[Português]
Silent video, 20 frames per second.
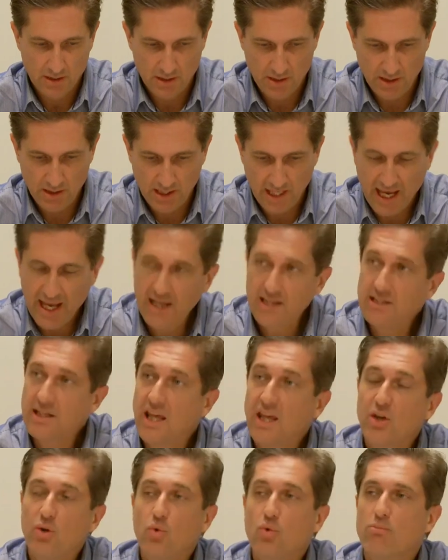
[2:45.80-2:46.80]
e em
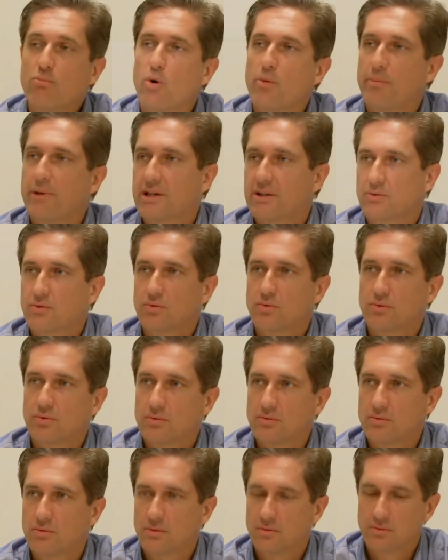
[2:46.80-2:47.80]
nenhum momento,
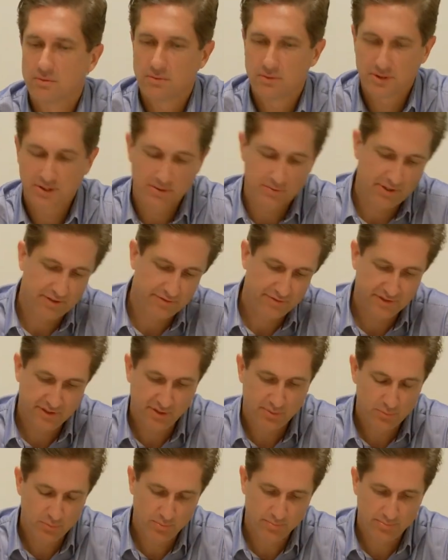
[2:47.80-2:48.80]
eu
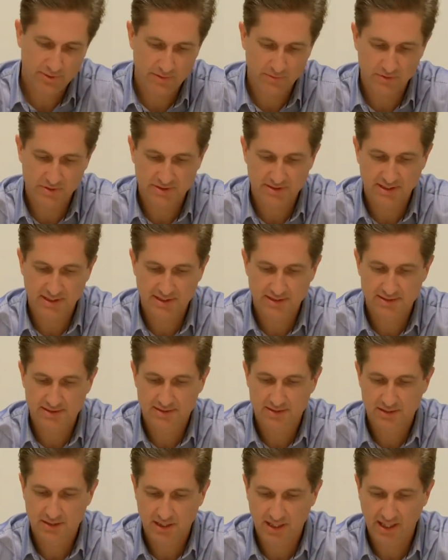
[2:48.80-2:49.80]
afirmo para
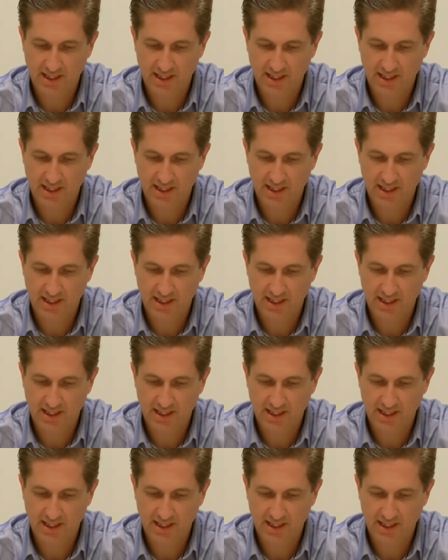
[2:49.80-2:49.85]
vocês,